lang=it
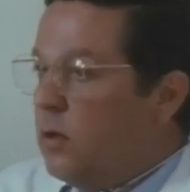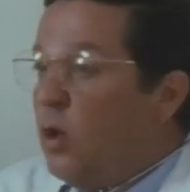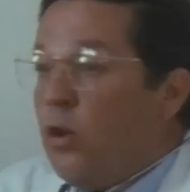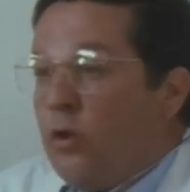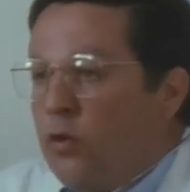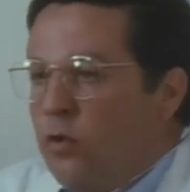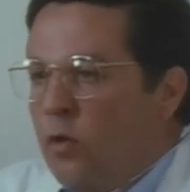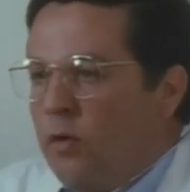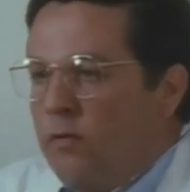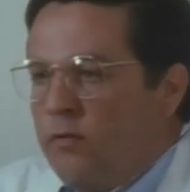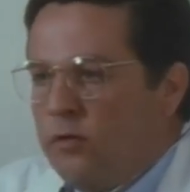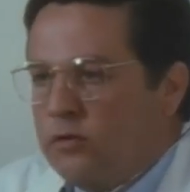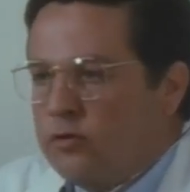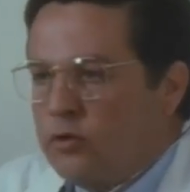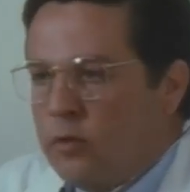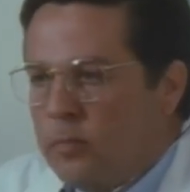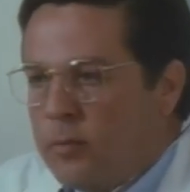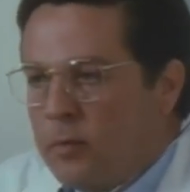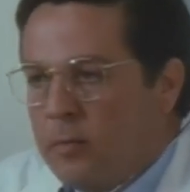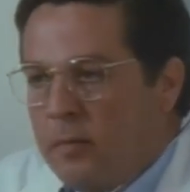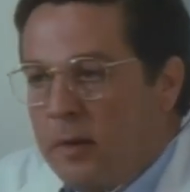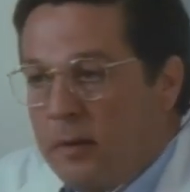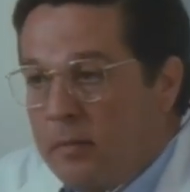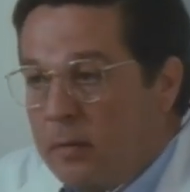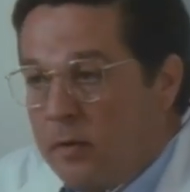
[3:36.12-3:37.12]
Noi il vostro
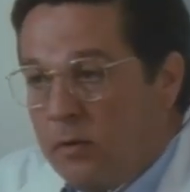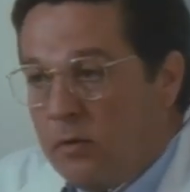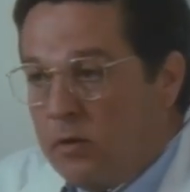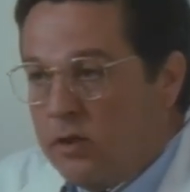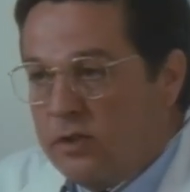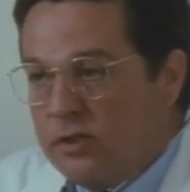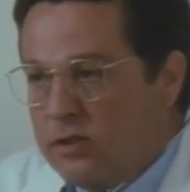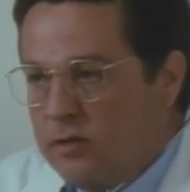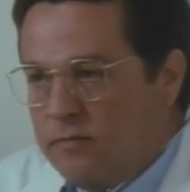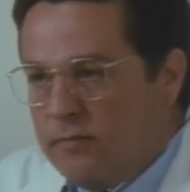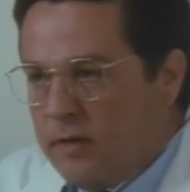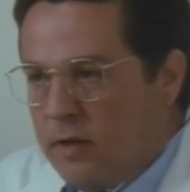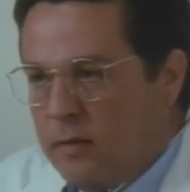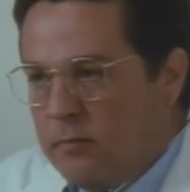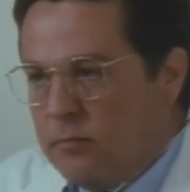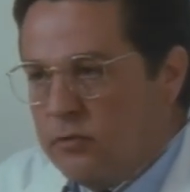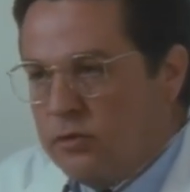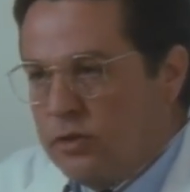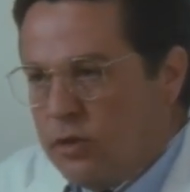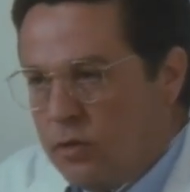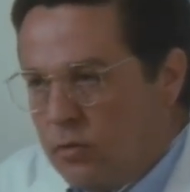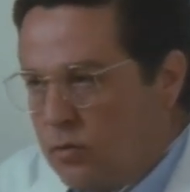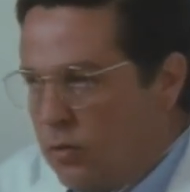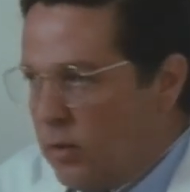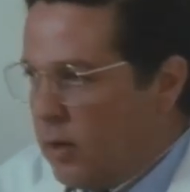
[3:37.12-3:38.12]
problema lo risolviamo
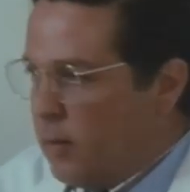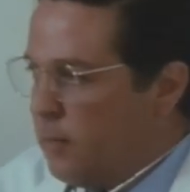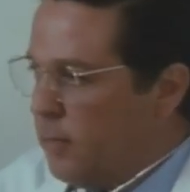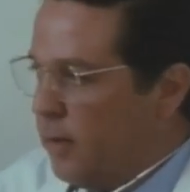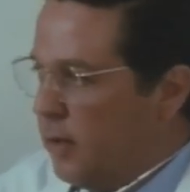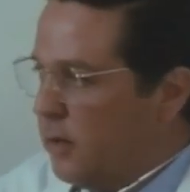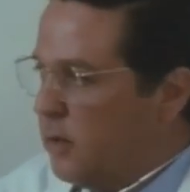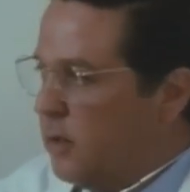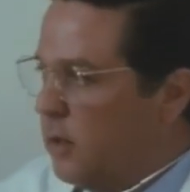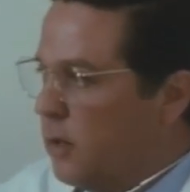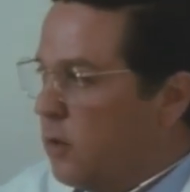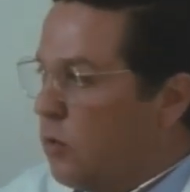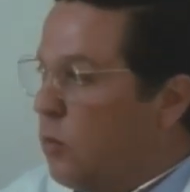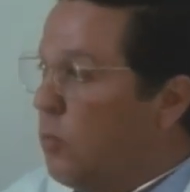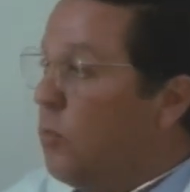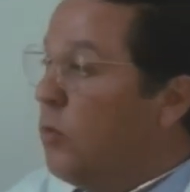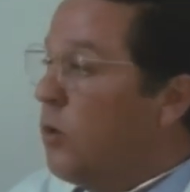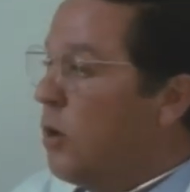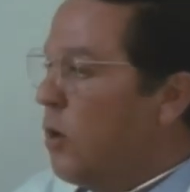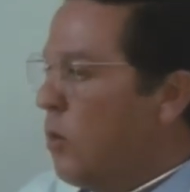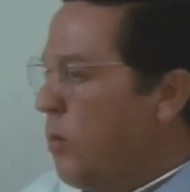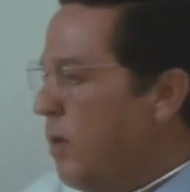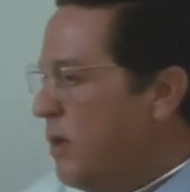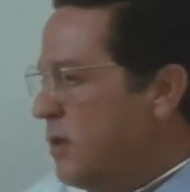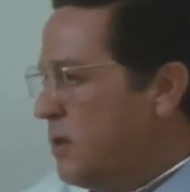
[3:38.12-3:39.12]
sicuramente.
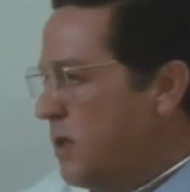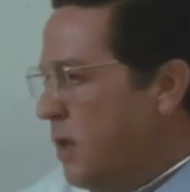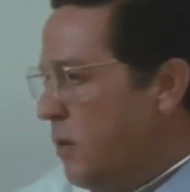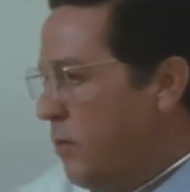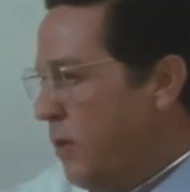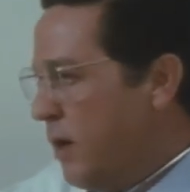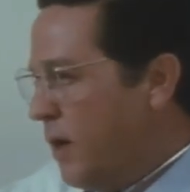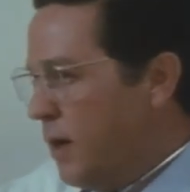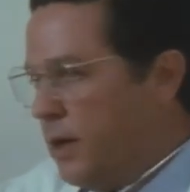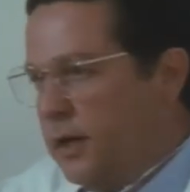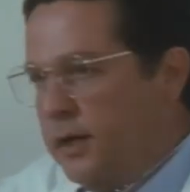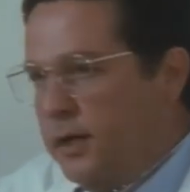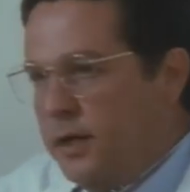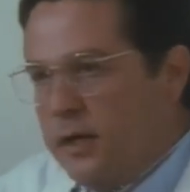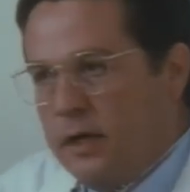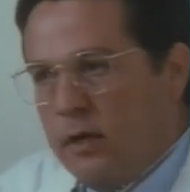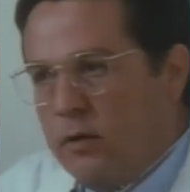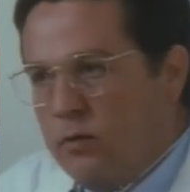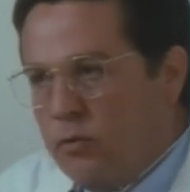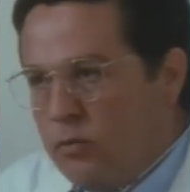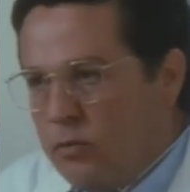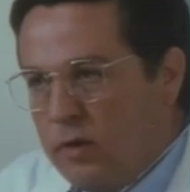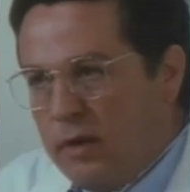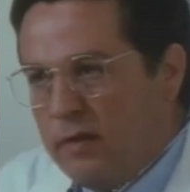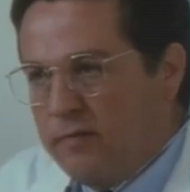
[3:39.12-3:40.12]
Comunque, questa è una clinica,
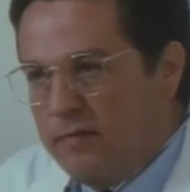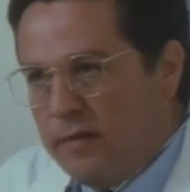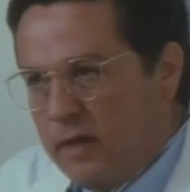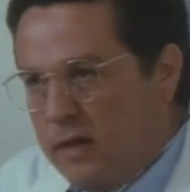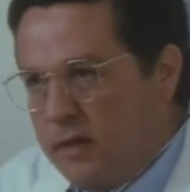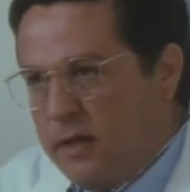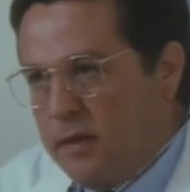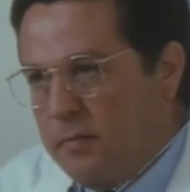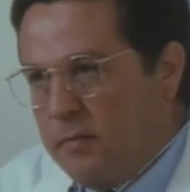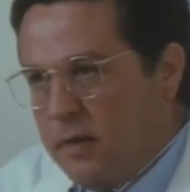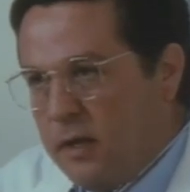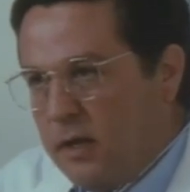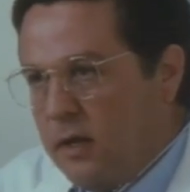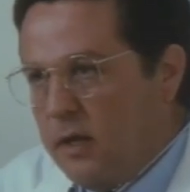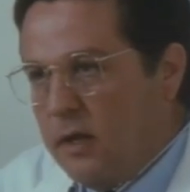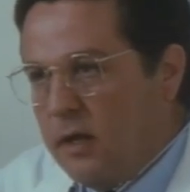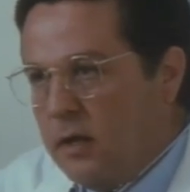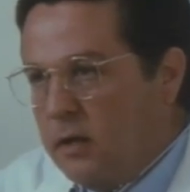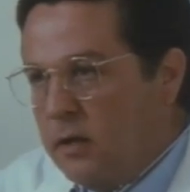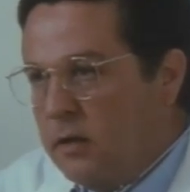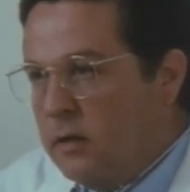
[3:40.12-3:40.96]
non una falegnameria.